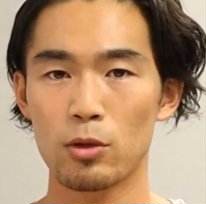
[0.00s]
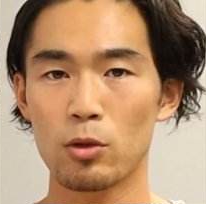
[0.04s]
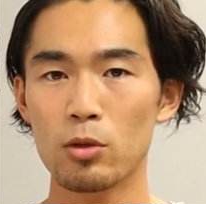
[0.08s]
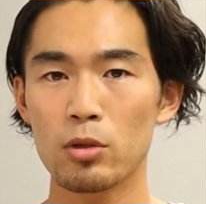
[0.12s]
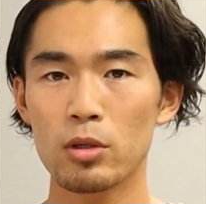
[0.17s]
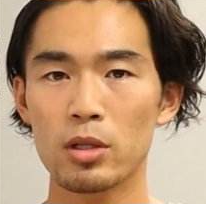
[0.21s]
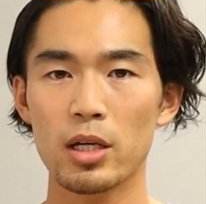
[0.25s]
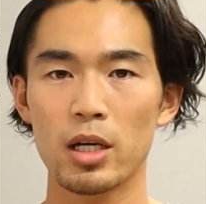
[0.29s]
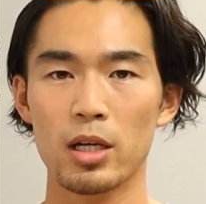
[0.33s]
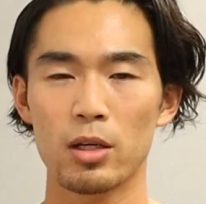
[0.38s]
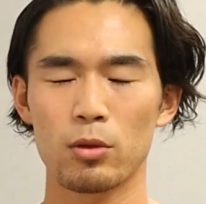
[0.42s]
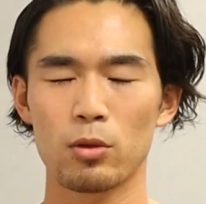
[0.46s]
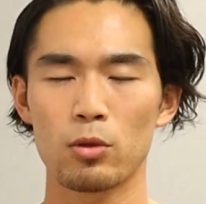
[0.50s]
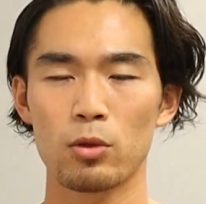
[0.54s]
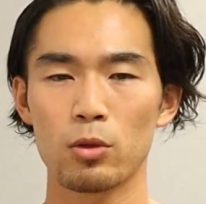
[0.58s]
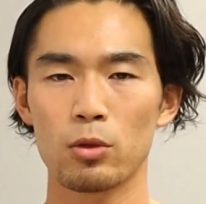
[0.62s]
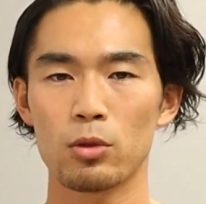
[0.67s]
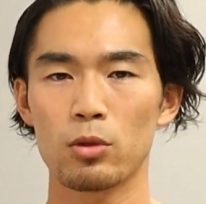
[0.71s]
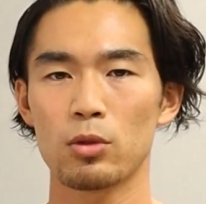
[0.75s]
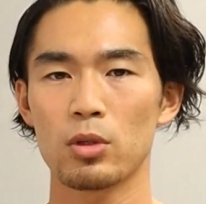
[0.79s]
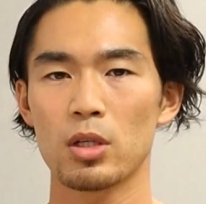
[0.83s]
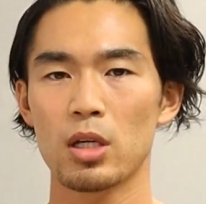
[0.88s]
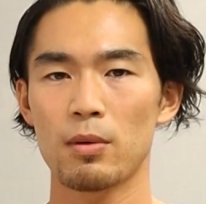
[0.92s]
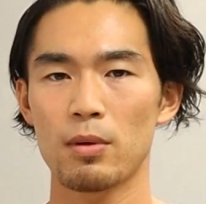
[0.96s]
今回のこ
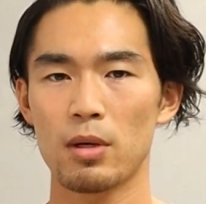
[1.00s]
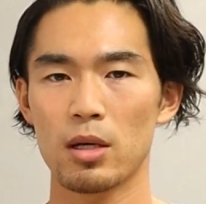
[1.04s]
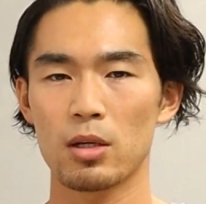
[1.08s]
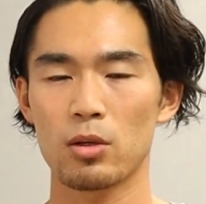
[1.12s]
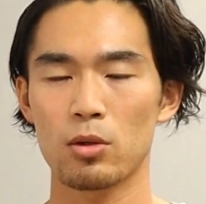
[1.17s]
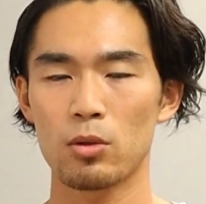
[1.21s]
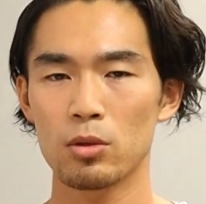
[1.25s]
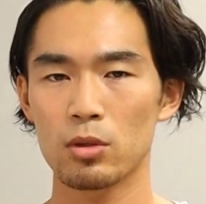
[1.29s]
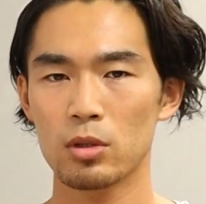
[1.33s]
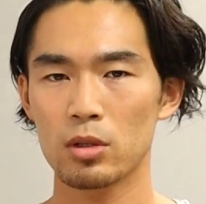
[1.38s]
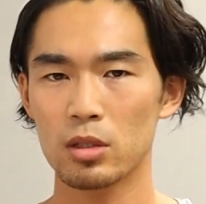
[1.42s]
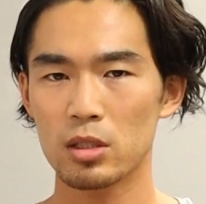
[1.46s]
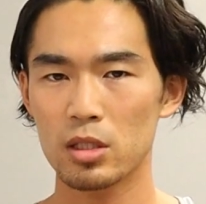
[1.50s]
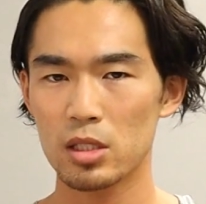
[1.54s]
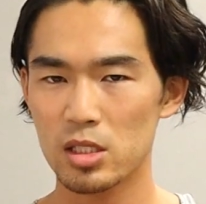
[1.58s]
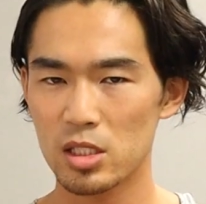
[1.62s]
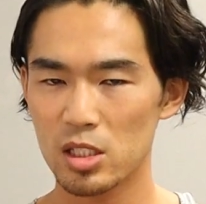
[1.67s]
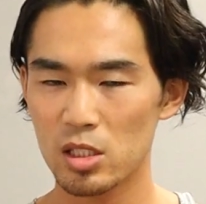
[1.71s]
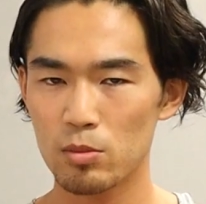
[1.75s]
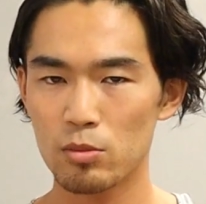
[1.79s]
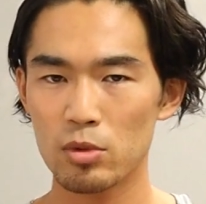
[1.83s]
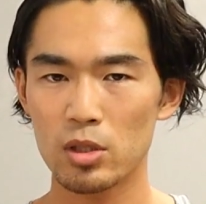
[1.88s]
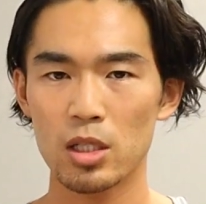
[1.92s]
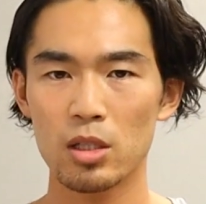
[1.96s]
の動画は
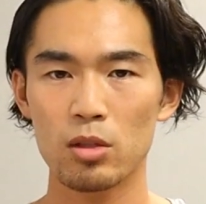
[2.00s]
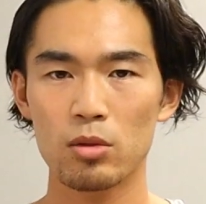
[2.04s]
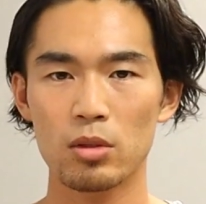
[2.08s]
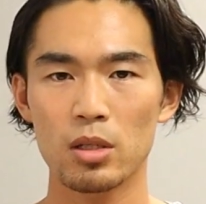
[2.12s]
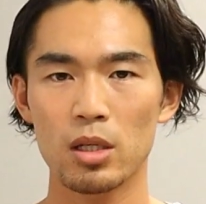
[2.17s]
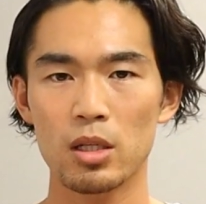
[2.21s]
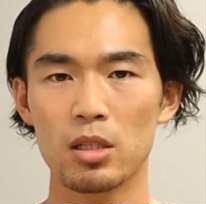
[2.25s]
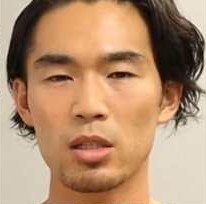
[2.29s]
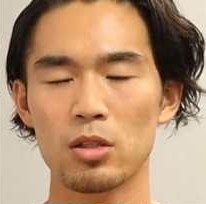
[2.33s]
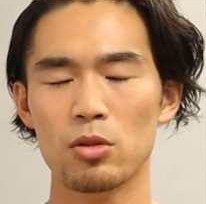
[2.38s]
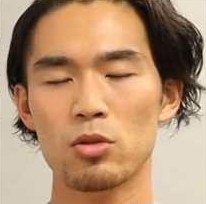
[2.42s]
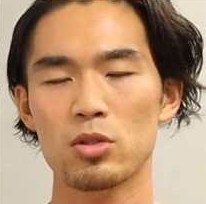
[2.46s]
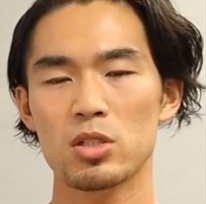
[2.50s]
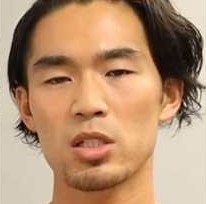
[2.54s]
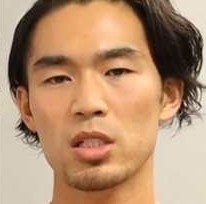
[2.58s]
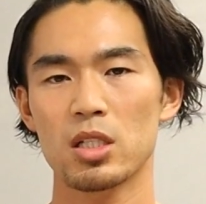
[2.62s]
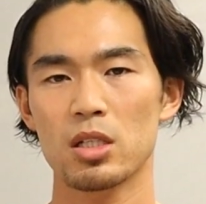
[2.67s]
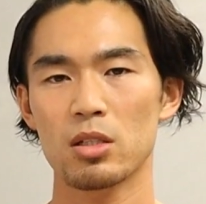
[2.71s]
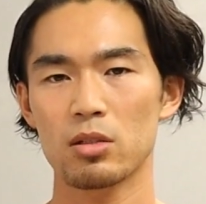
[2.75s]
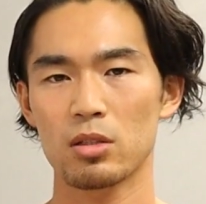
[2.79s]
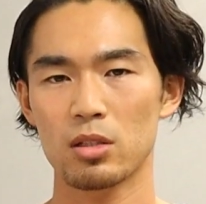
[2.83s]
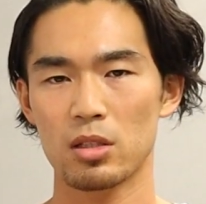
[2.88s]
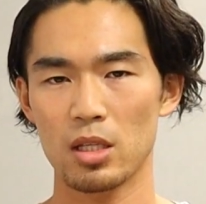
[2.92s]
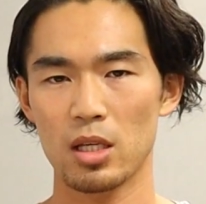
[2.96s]
コンテスト向けの減量じゃ
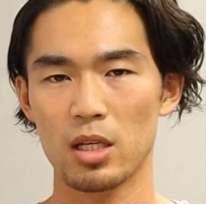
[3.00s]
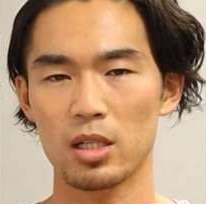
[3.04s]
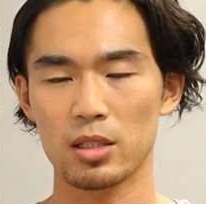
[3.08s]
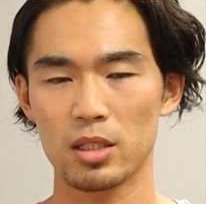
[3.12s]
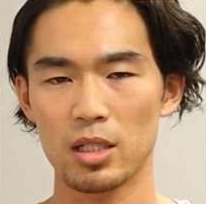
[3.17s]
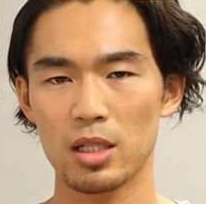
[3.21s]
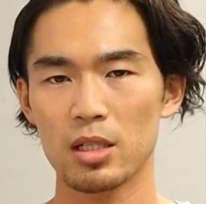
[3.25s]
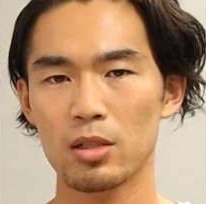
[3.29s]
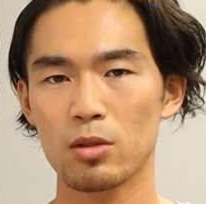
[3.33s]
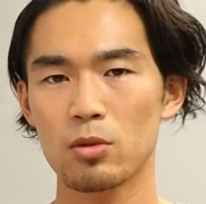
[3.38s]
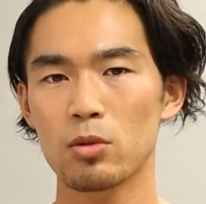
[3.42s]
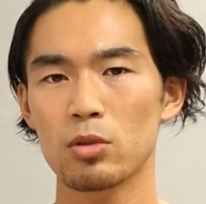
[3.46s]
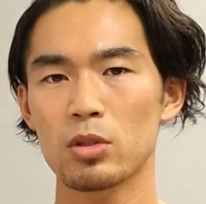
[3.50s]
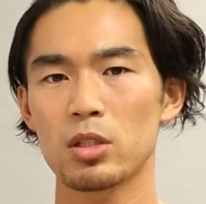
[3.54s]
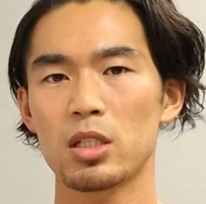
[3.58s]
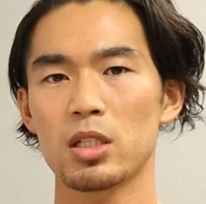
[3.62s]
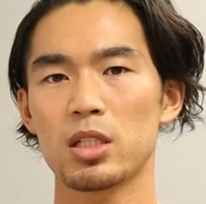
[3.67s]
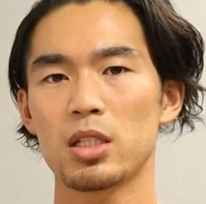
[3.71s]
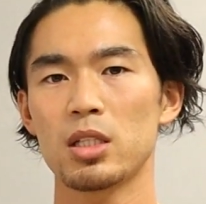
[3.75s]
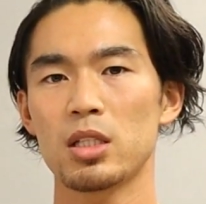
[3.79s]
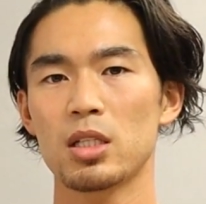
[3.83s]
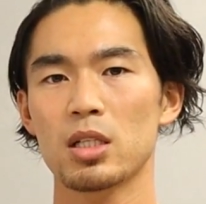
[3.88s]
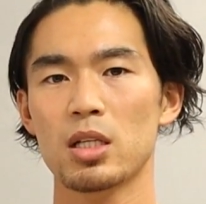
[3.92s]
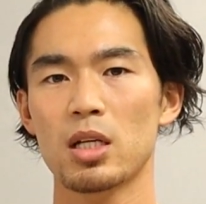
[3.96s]
なくて健康
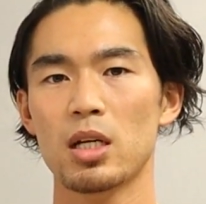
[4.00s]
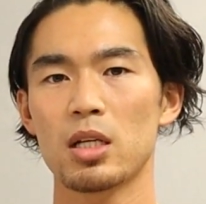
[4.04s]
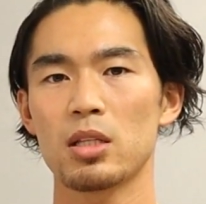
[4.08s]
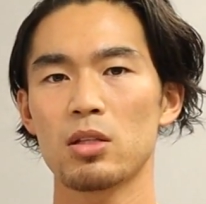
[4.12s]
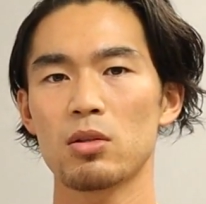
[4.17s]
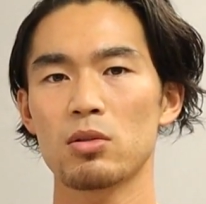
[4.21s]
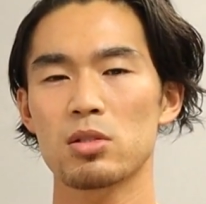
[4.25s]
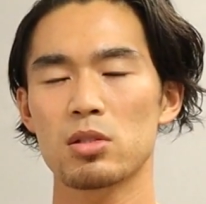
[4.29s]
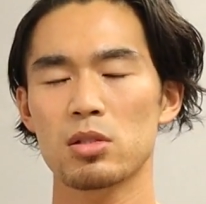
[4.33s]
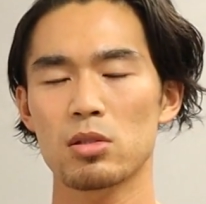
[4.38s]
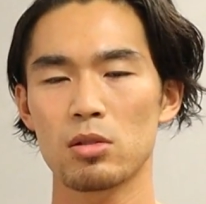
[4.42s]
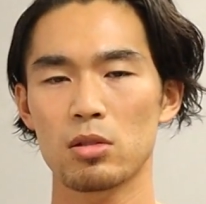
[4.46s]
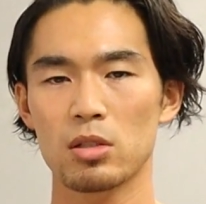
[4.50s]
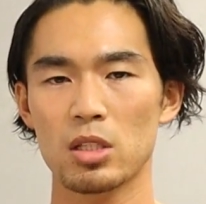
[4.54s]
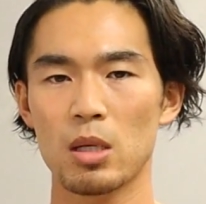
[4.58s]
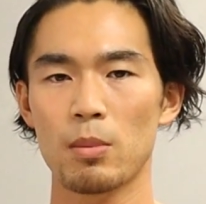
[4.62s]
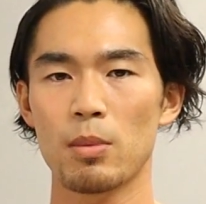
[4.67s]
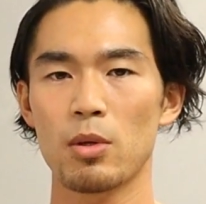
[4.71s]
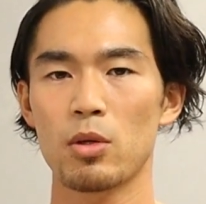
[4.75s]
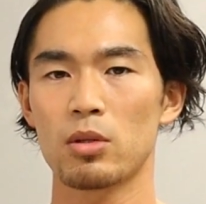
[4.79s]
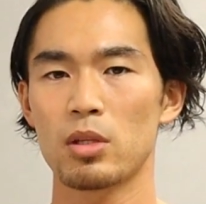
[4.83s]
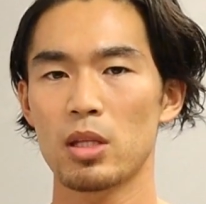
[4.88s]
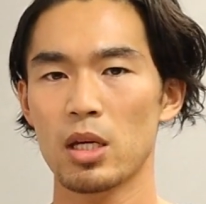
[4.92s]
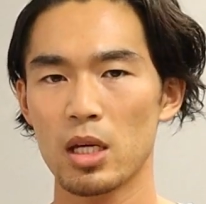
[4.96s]
的な体を作るた
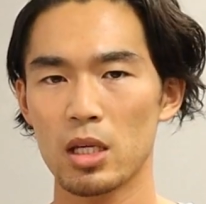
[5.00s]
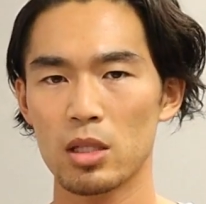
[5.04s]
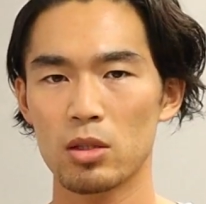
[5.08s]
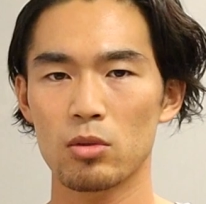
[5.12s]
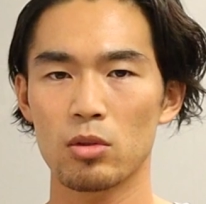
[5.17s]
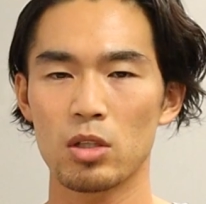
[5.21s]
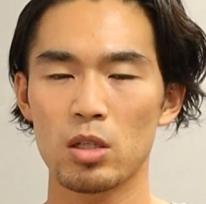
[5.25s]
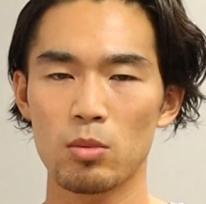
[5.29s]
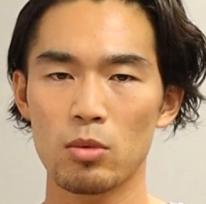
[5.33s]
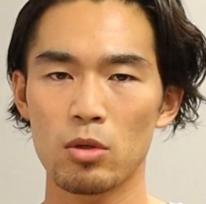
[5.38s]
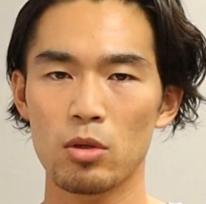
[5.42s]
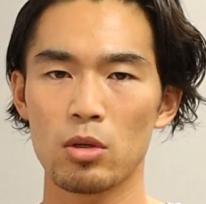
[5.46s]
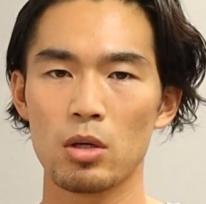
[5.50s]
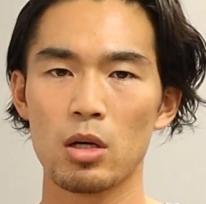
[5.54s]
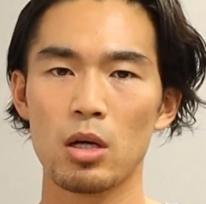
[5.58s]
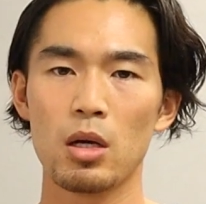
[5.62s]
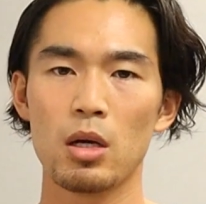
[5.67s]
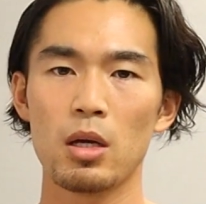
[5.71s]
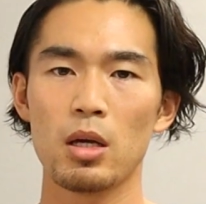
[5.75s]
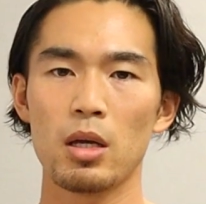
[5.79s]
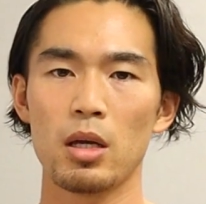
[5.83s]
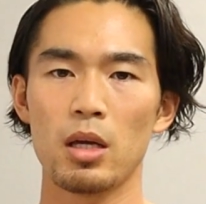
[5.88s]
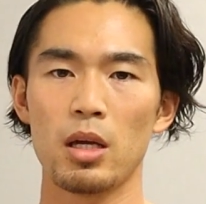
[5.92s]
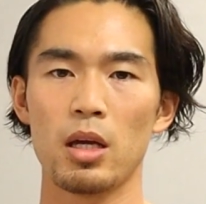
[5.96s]
めのダイエットにも、